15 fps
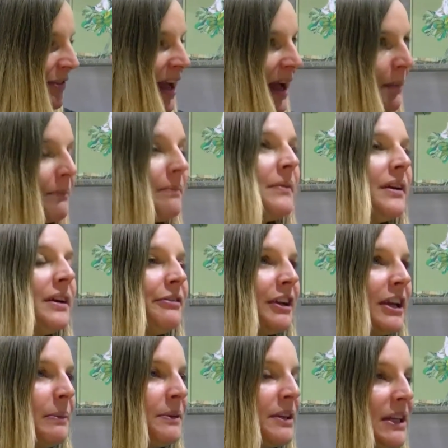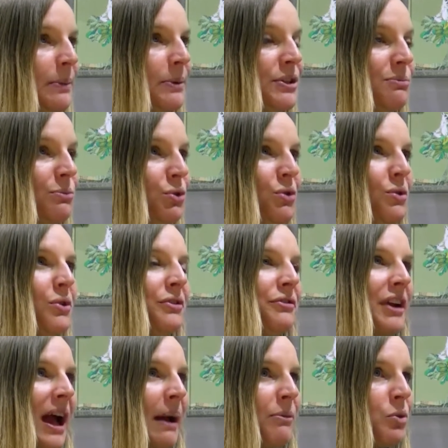wir haben vergebene Liebesmühe und
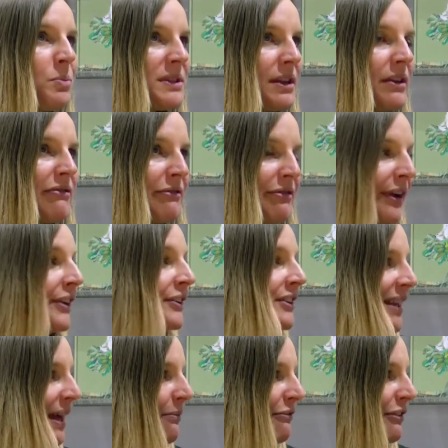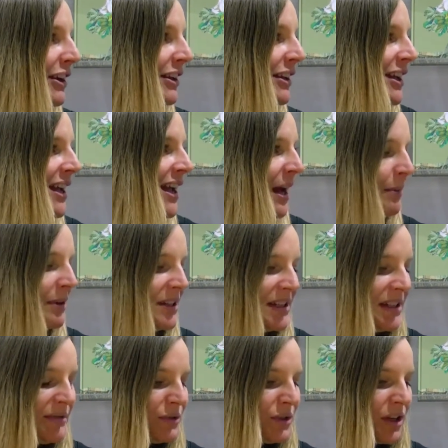wir haben Du bist auf dem falschen Dampfer. Aber
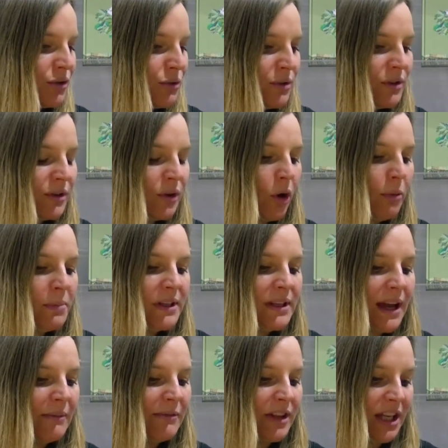diese wunderschöne Kombi haben wir